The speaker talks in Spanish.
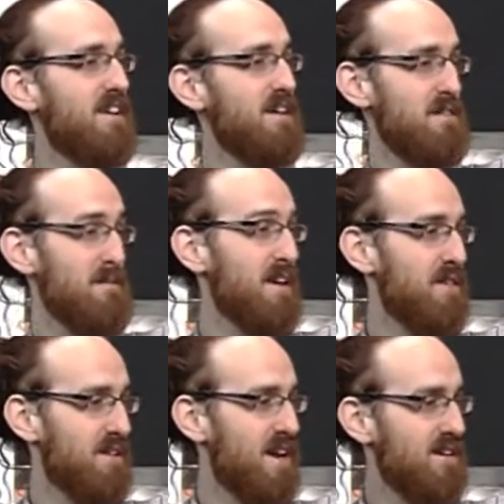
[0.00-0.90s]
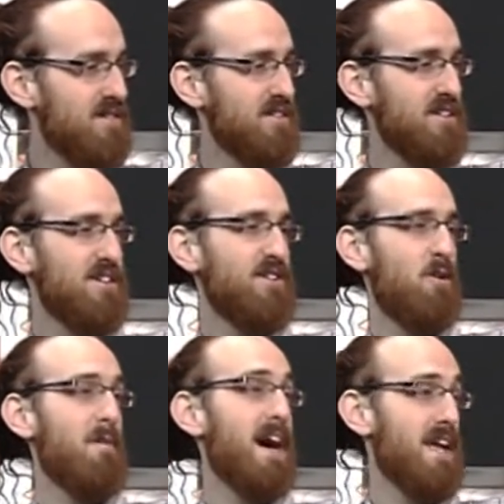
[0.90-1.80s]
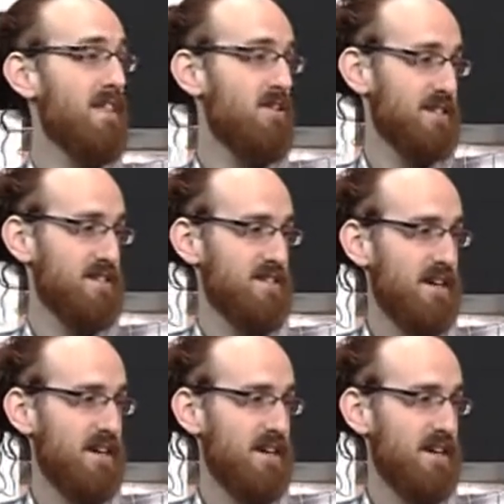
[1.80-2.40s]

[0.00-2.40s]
encima del escenario o más allá de lo que se